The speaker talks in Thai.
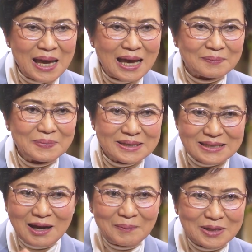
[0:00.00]
มากเพื่อ
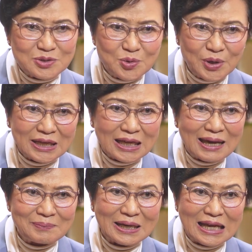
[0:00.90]
จะเอามาช่วยใน
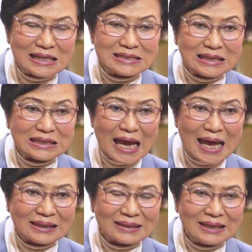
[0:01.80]
การบริหารจัดการ